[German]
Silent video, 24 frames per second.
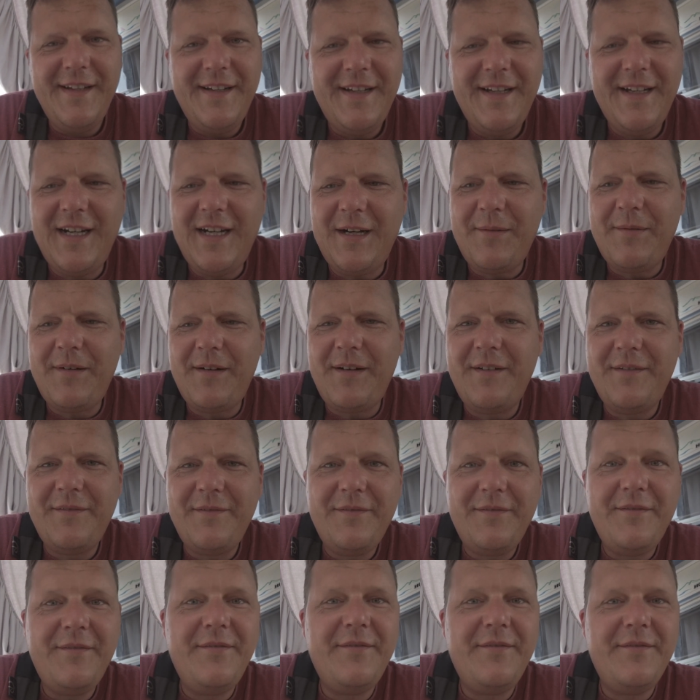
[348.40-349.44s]
Aber
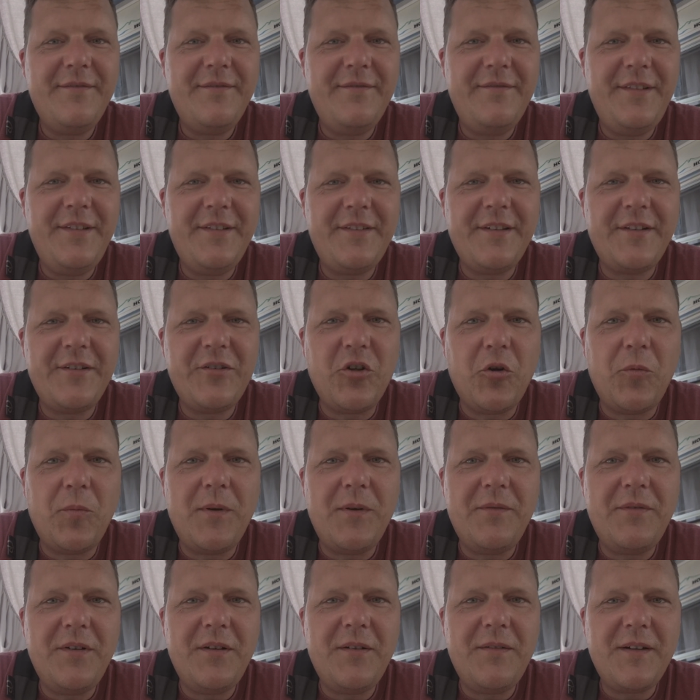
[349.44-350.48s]
wie es der
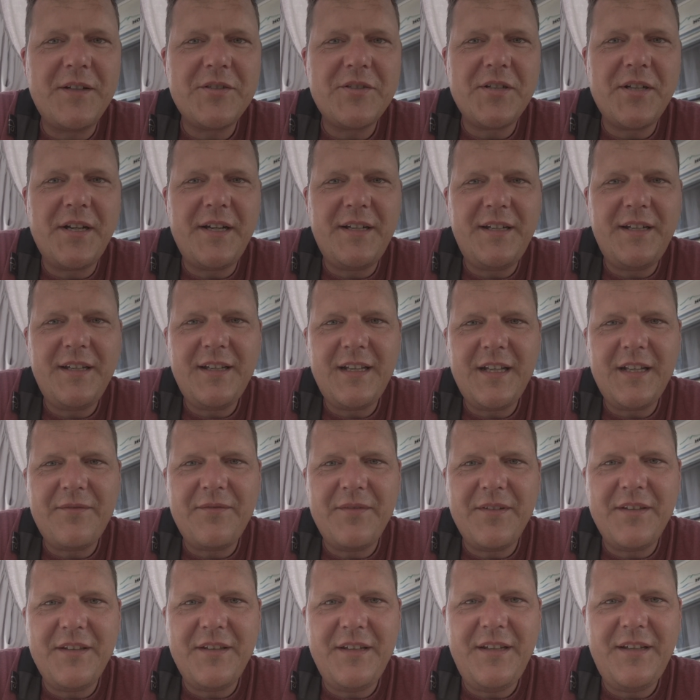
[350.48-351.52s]
Doppel will wahrscheinlich, hätten
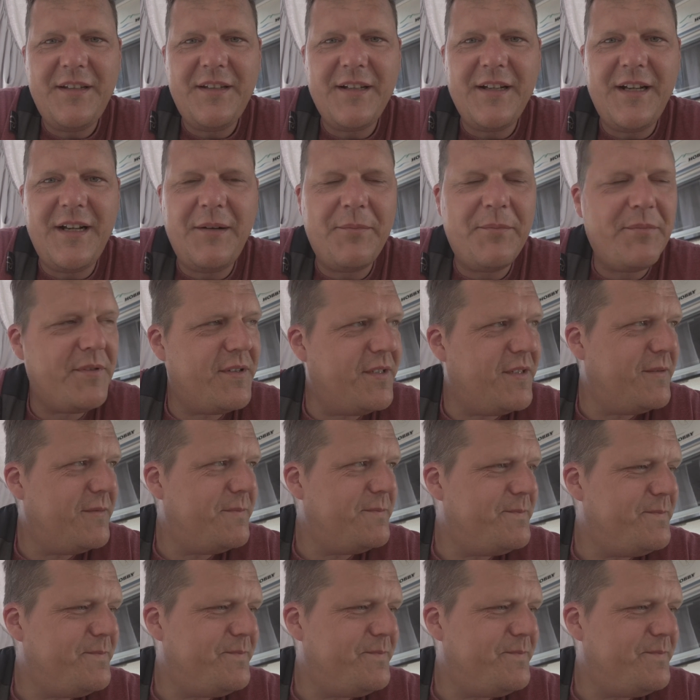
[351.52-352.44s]
wir sie nicht gehabt, ne?